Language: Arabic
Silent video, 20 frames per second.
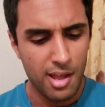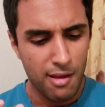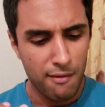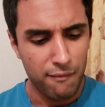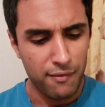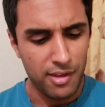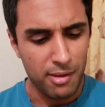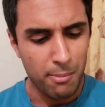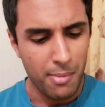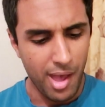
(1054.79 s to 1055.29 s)

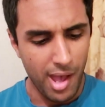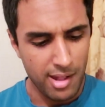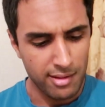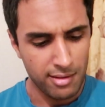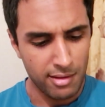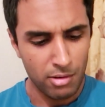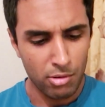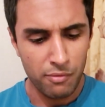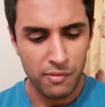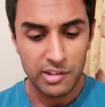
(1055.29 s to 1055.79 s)
فيه
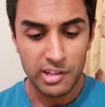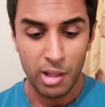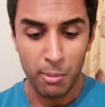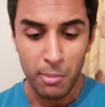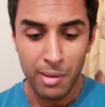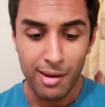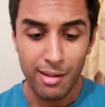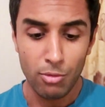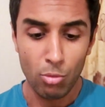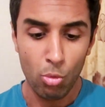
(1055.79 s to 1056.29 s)
معادن
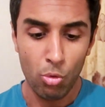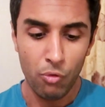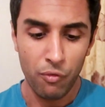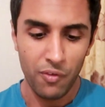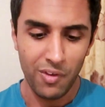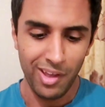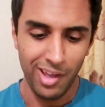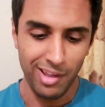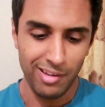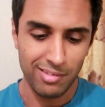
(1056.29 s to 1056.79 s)
وفيتامينات
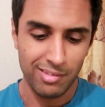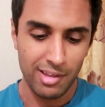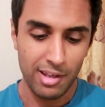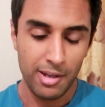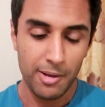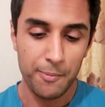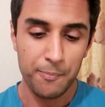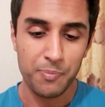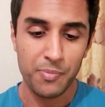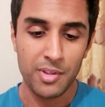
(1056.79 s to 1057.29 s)
وفيه
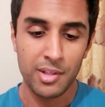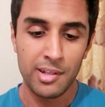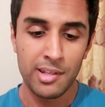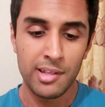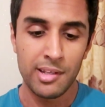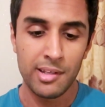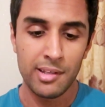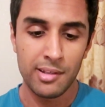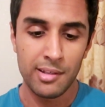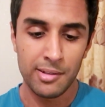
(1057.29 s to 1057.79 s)
حتى
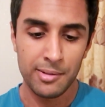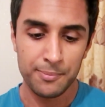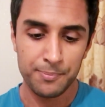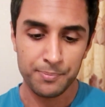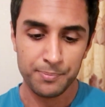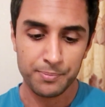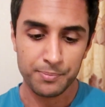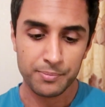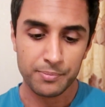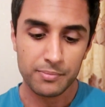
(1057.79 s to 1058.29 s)
لي
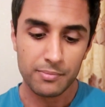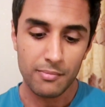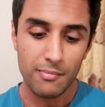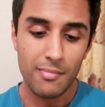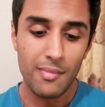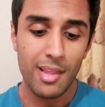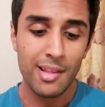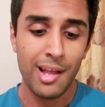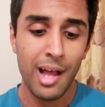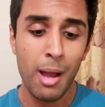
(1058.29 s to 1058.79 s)

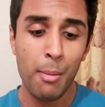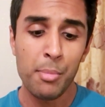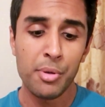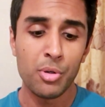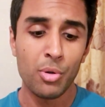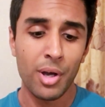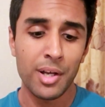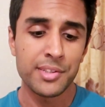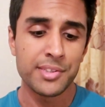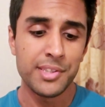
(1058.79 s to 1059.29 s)

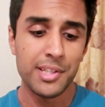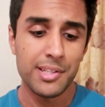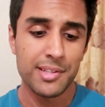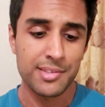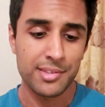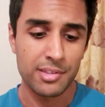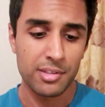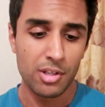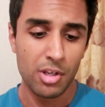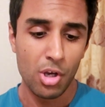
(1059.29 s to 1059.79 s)
امينو
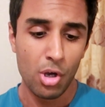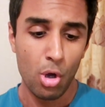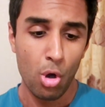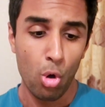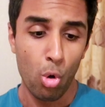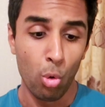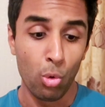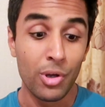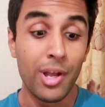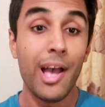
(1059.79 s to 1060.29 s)
اسيدز
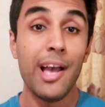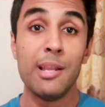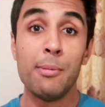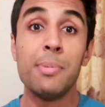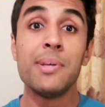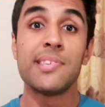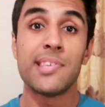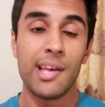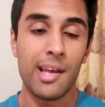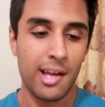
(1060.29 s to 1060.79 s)
وكاع
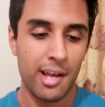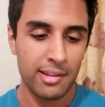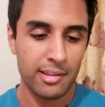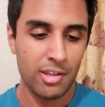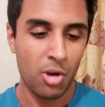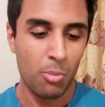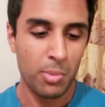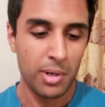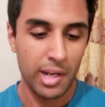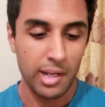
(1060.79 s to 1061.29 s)
البي سي ا تا
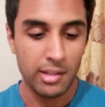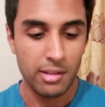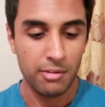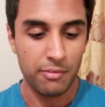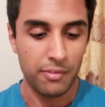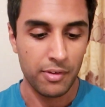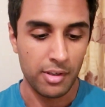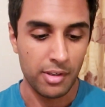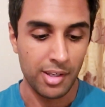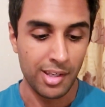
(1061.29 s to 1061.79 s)
هما كاينين
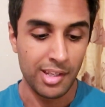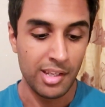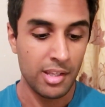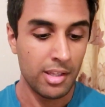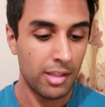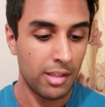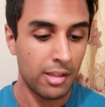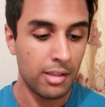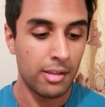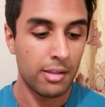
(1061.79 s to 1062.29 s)
فيه
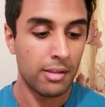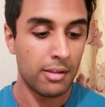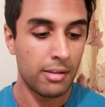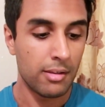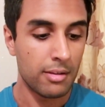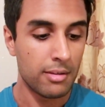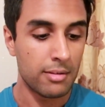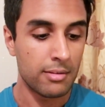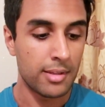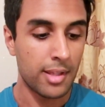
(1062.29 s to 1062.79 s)
يعني
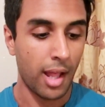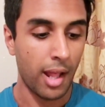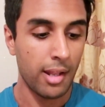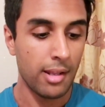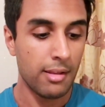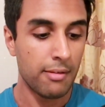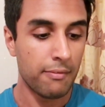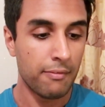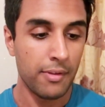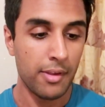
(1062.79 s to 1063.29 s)

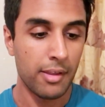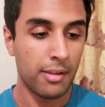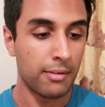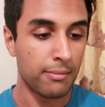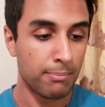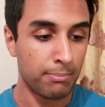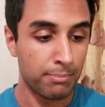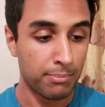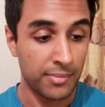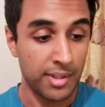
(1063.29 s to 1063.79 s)
داخلين فيه
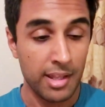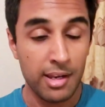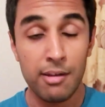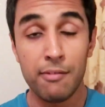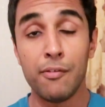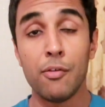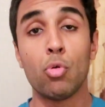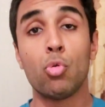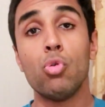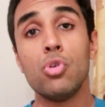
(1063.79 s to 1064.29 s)
دايرين
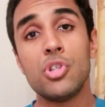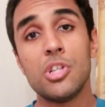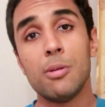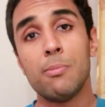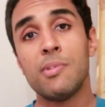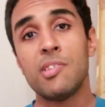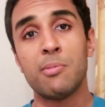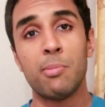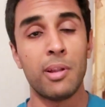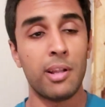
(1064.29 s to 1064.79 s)
فيه كلشي
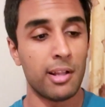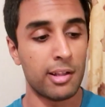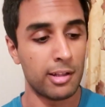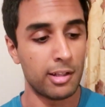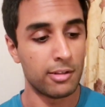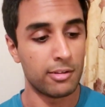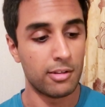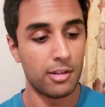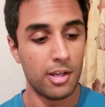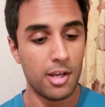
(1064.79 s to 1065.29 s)
بالنسبه للطبيب
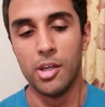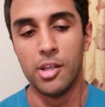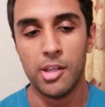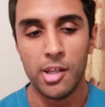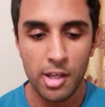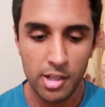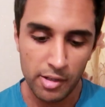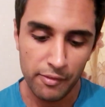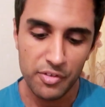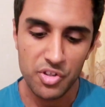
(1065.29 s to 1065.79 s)

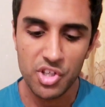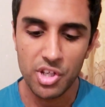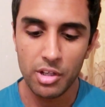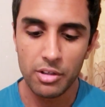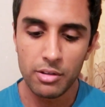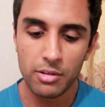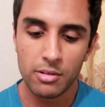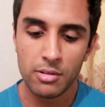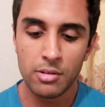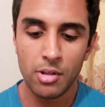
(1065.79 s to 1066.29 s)
يعني انا باش
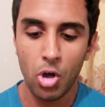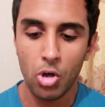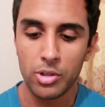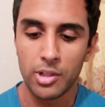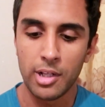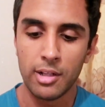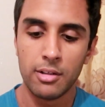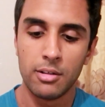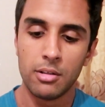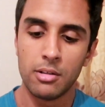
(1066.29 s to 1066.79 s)
كناخذ
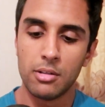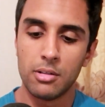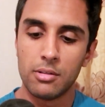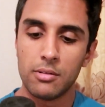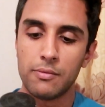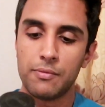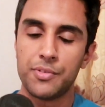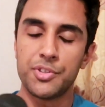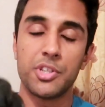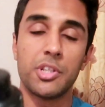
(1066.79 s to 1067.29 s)
هاد ال...
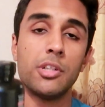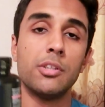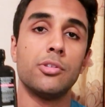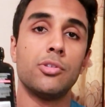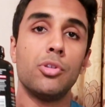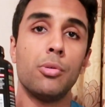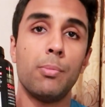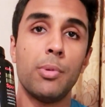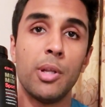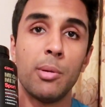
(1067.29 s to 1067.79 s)
فاش
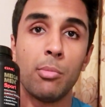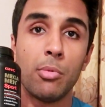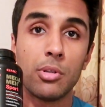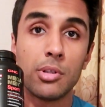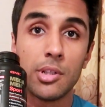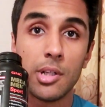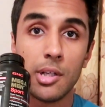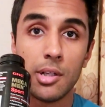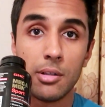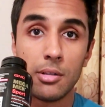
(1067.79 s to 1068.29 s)

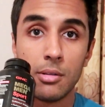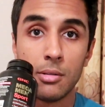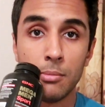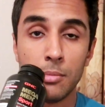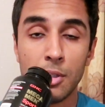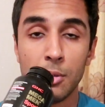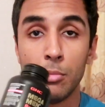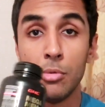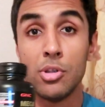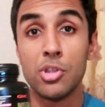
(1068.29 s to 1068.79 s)
كنسبليمونتا
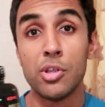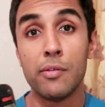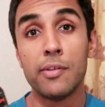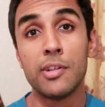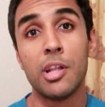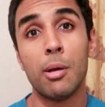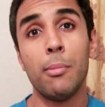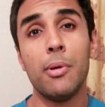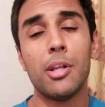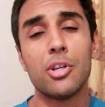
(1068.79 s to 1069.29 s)
بلي ملتي
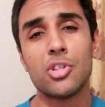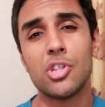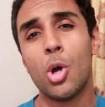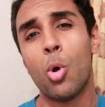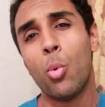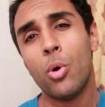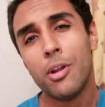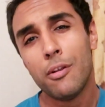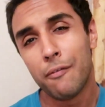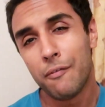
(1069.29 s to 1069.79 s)
فيتامين شنو
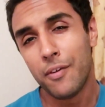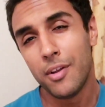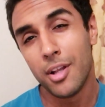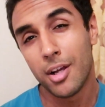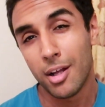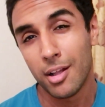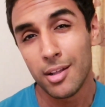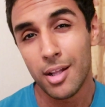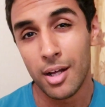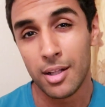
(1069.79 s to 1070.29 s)
هو اللي في اللي
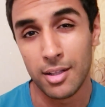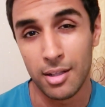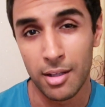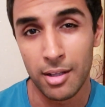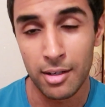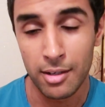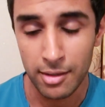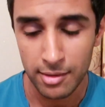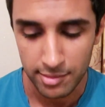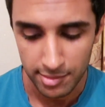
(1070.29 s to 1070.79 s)
كنلاحظ على
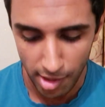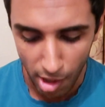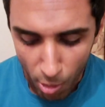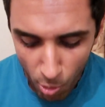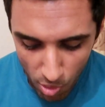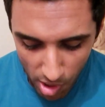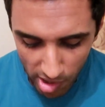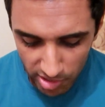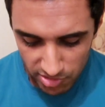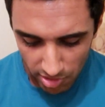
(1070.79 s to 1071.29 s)
راسي
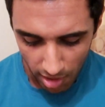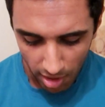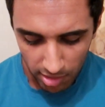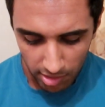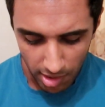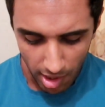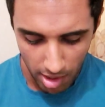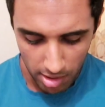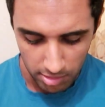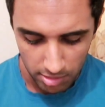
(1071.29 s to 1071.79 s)
اول حاجه
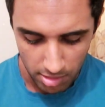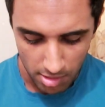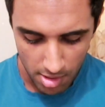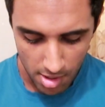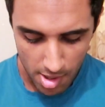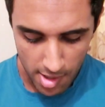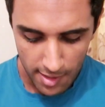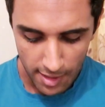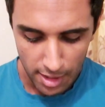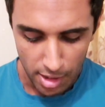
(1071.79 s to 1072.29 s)
كنلاحظ
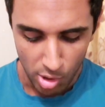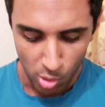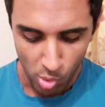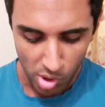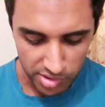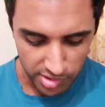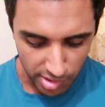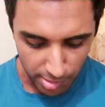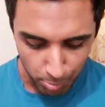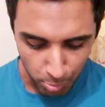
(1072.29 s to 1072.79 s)
هو
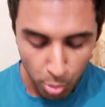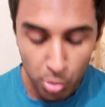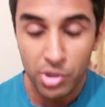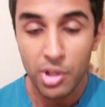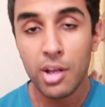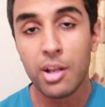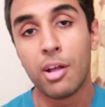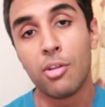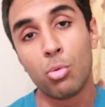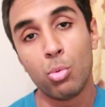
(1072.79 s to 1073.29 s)
ان البو
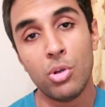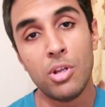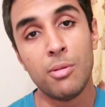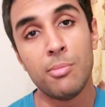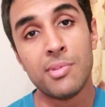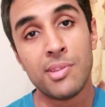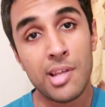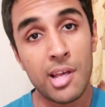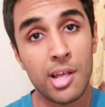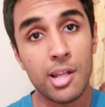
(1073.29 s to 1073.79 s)
ديالك كتولي
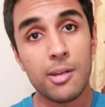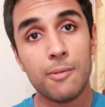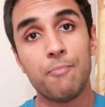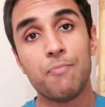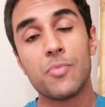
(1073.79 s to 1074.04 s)
مزيان